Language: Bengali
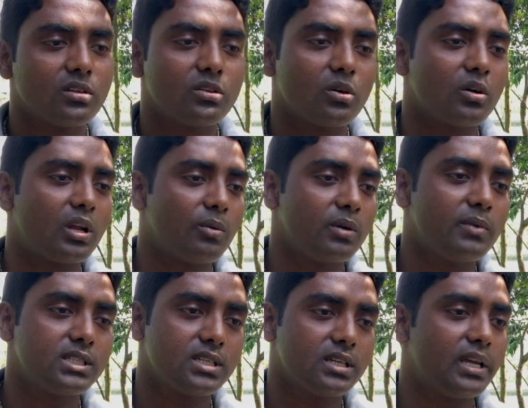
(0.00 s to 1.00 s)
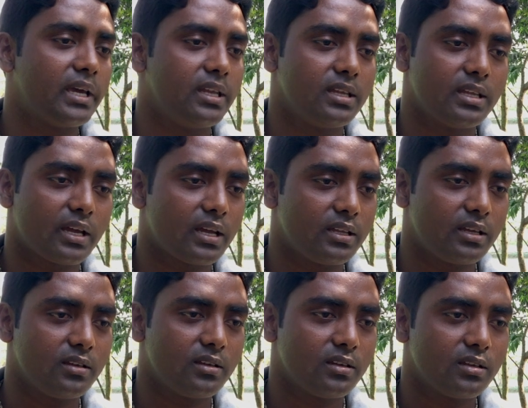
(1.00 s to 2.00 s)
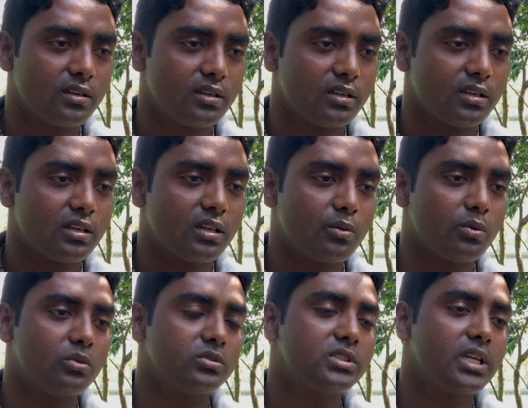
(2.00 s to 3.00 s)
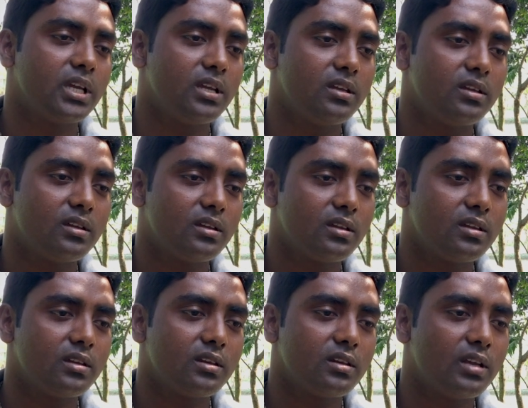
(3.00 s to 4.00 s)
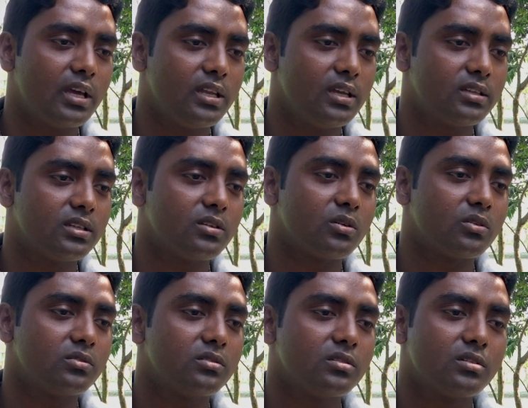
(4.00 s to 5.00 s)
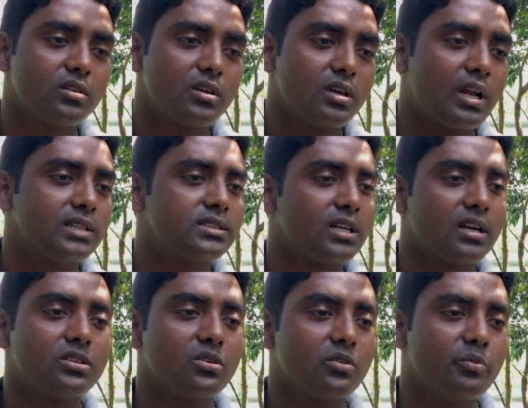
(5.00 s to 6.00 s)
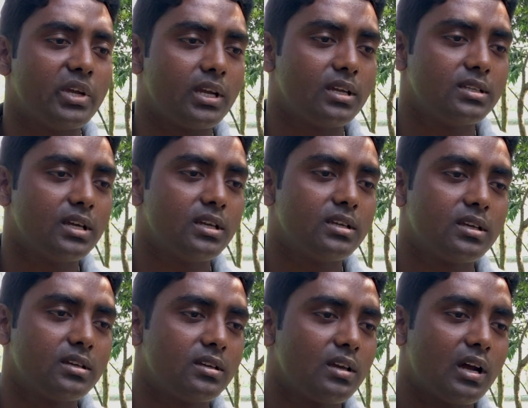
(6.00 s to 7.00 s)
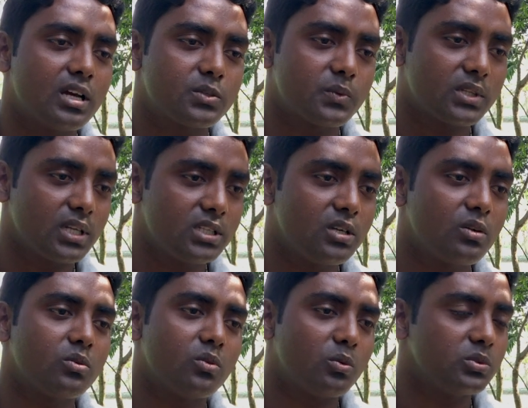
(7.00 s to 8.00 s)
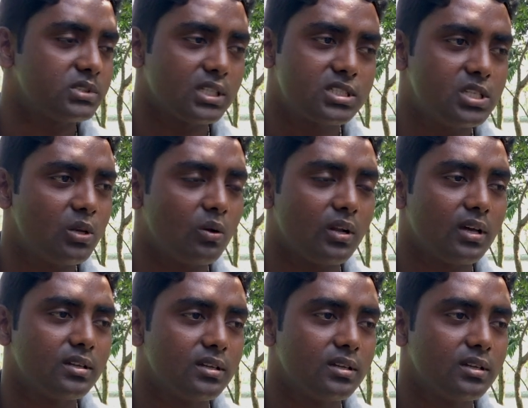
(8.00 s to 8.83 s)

তখন আমার বাচ্চার ডায়রিয়া দেখা দেয় এবং সেই ডায়রিয়াতে তখন রাস্তাঘাট তখন ভেঙে যায় হাসপাতালে যাওয়ার কোনো অবস্থা ছিল না